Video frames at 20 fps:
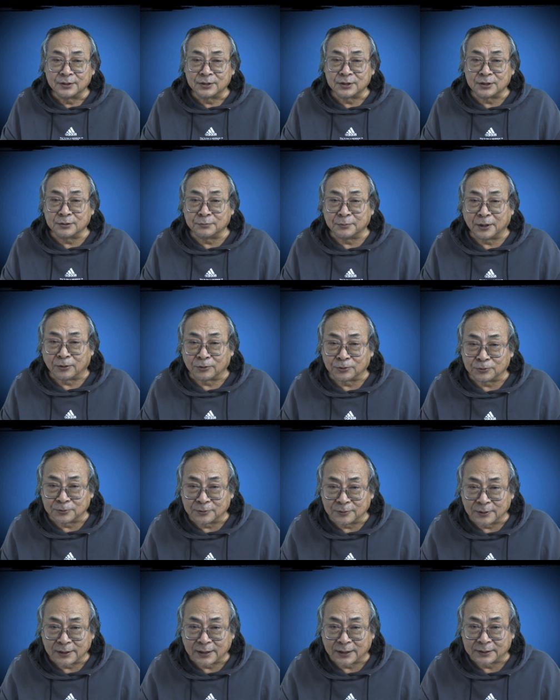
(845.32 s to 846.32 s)
四秒
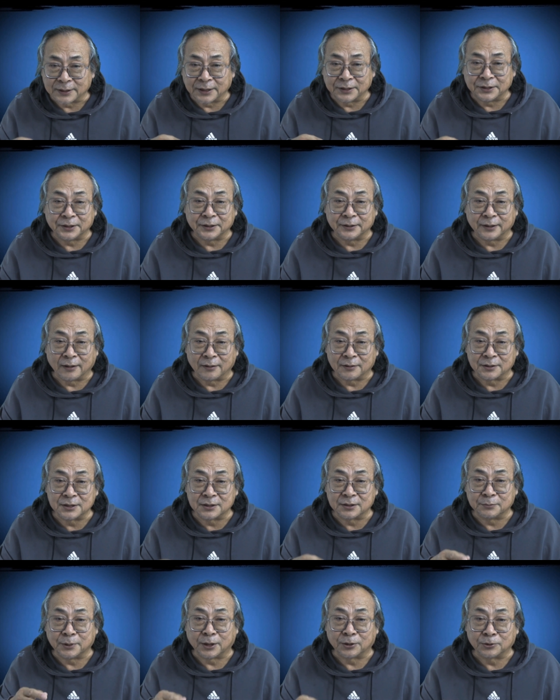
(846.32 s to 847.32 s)
钟刚才提到了，
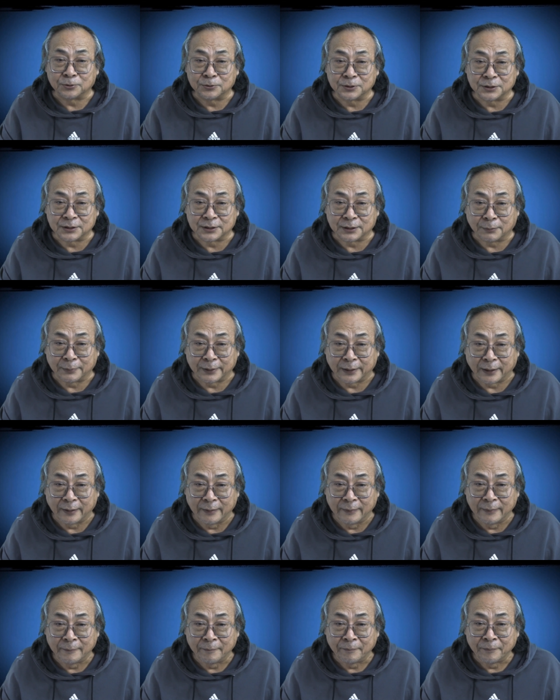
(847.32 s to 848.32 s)
四秒钟是什么呢？
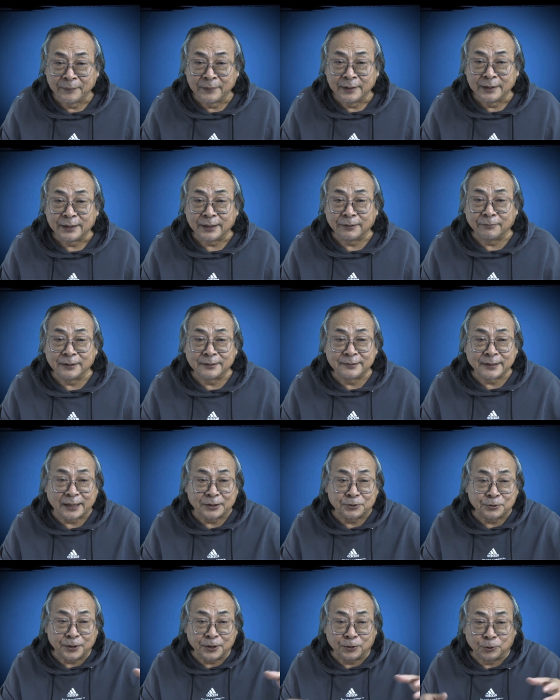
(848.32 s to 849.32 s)
因为
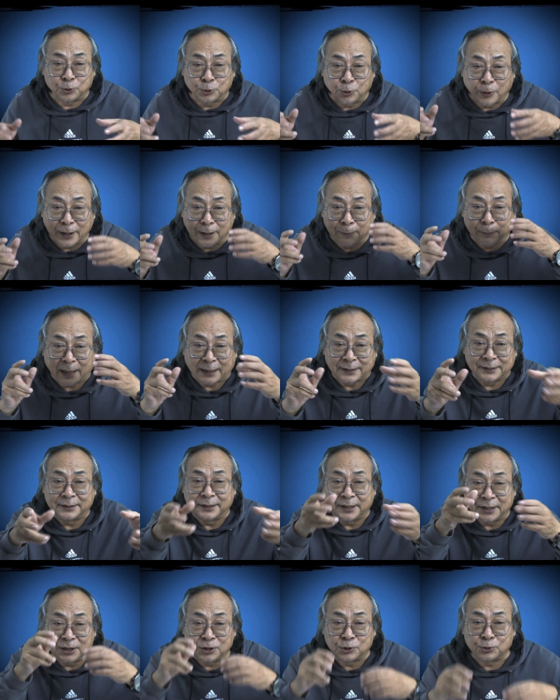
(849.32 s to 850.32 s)
在最后推马的
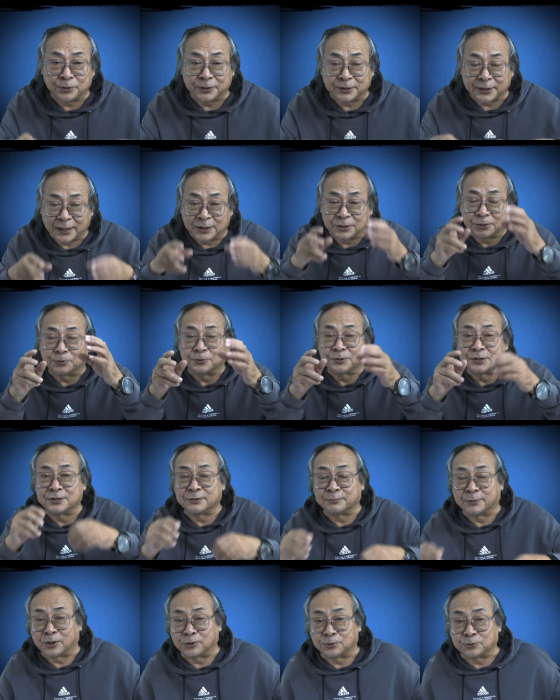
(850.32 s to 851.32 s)
那一瞬间就是
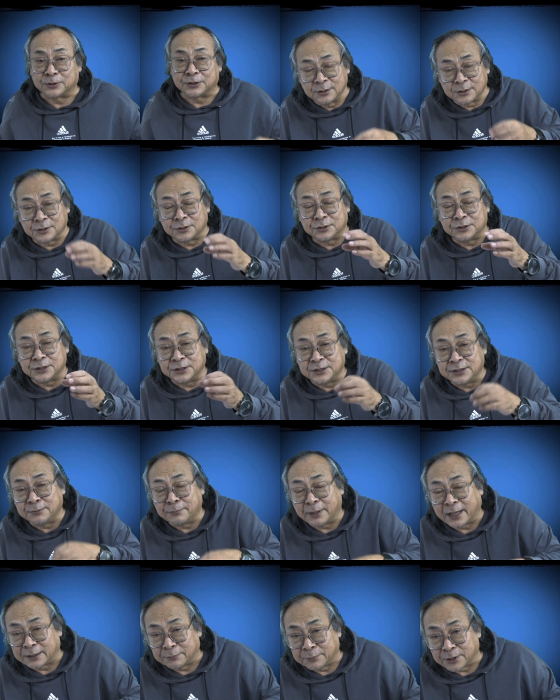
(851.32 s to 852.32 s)
四秒钟，这是金经
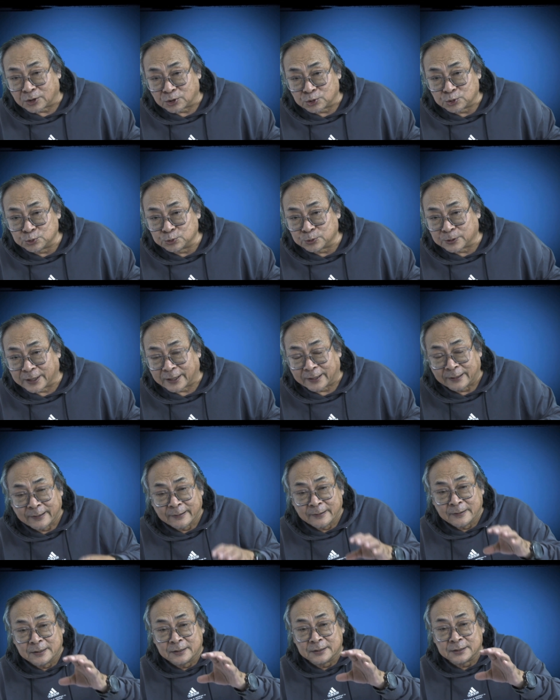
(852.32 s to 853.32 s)
脉》的描述啊。
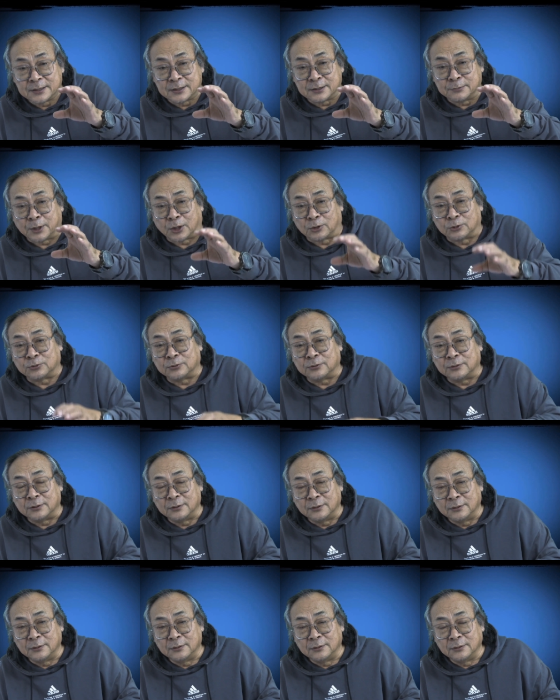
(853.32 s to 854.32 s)
四秒钟，
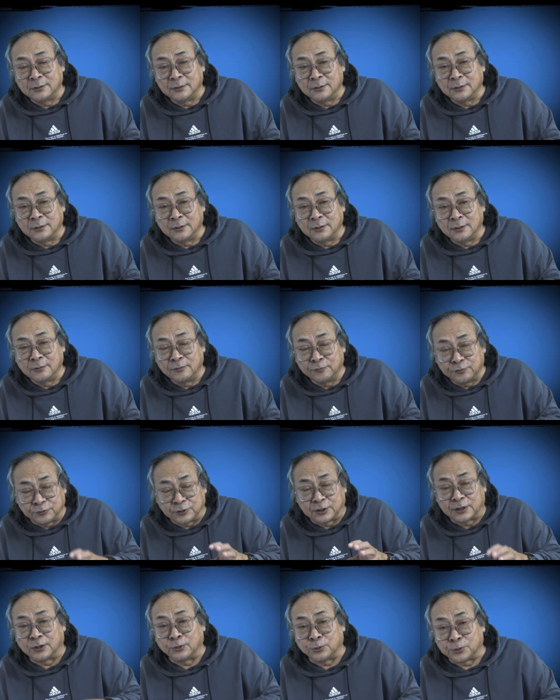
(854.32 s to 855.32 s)

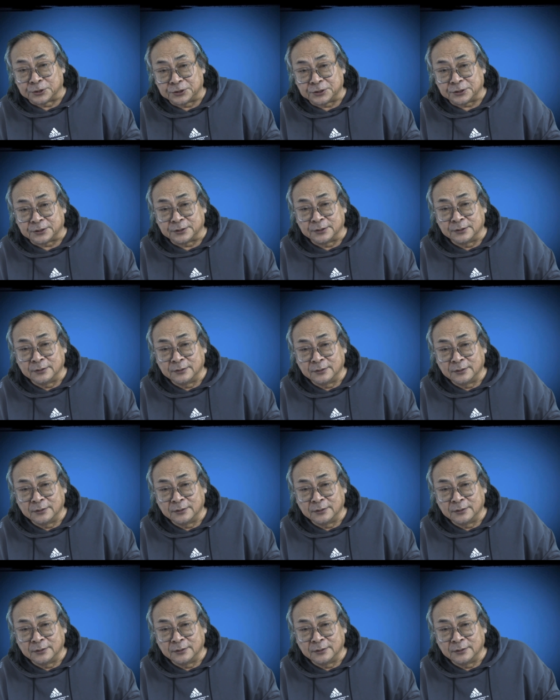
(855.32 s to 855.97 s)
复合逻辑。